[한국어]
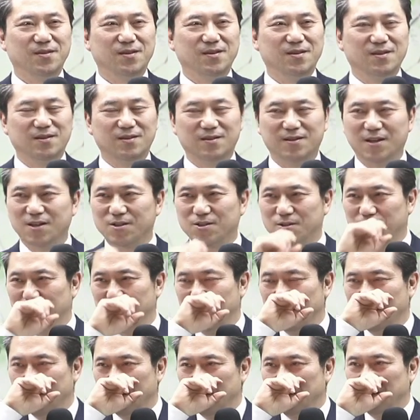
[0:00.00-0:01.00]
그래서
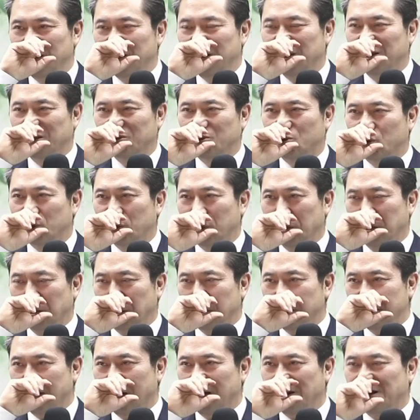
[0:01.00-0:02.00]
이거
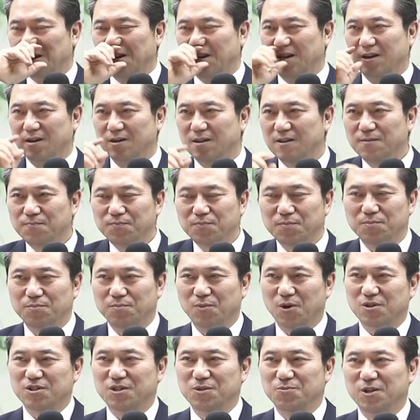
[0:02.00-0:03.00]
죽이는 약을
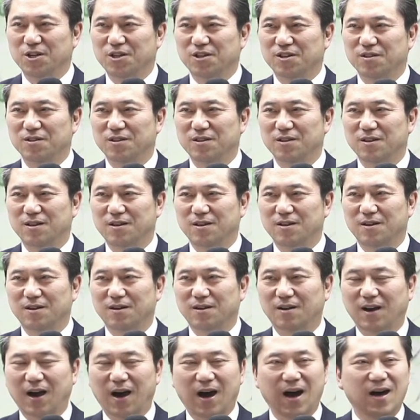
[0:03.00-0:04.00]
먹으면은
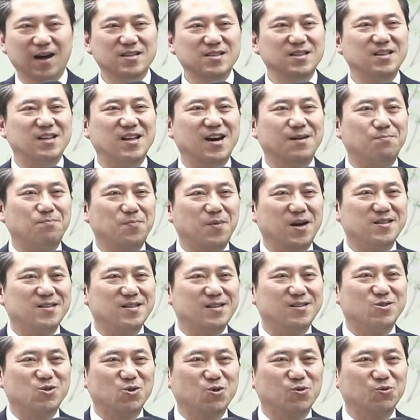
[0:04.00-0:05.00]
간이
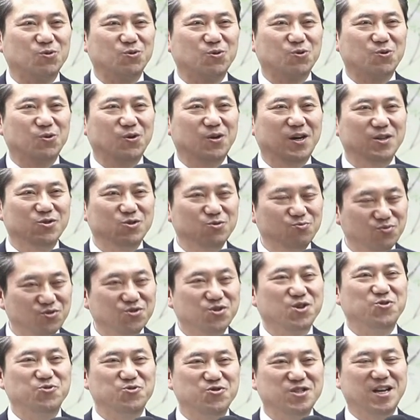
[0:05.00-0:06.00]
나빠질 정도로 아주
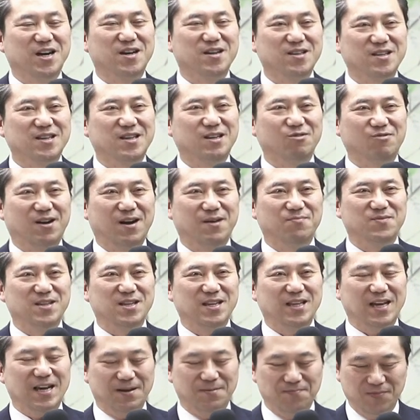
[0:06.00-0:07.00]
무서운 약이기도
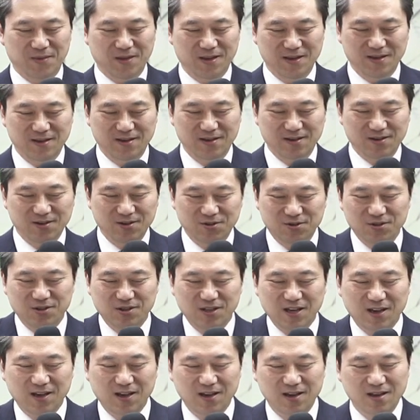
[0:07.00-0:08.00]
합니다.
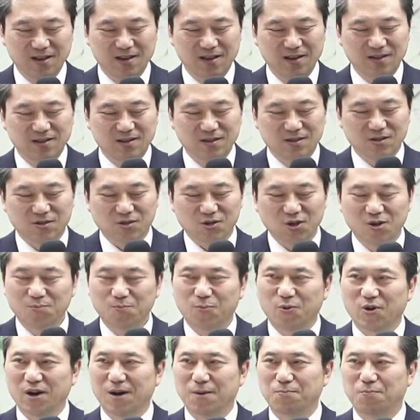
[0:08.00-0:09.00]
그런데
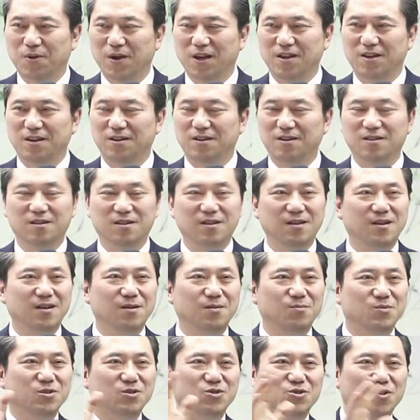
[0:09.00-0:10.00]
썰포라페인은
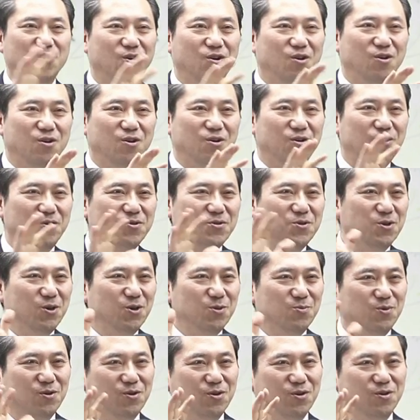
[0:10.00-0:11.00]
전혀
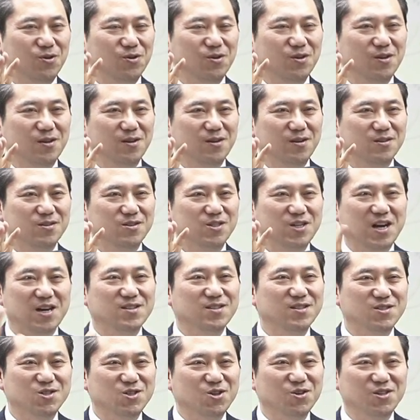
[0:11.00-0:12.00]
뭐
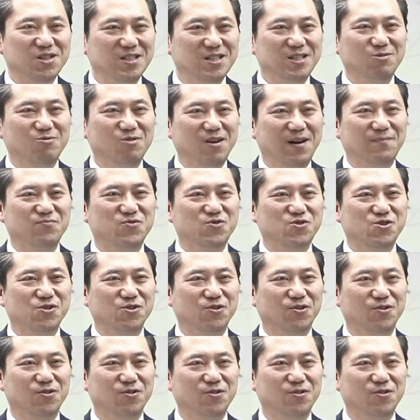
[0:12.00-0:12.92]
자극적이지도 않지요.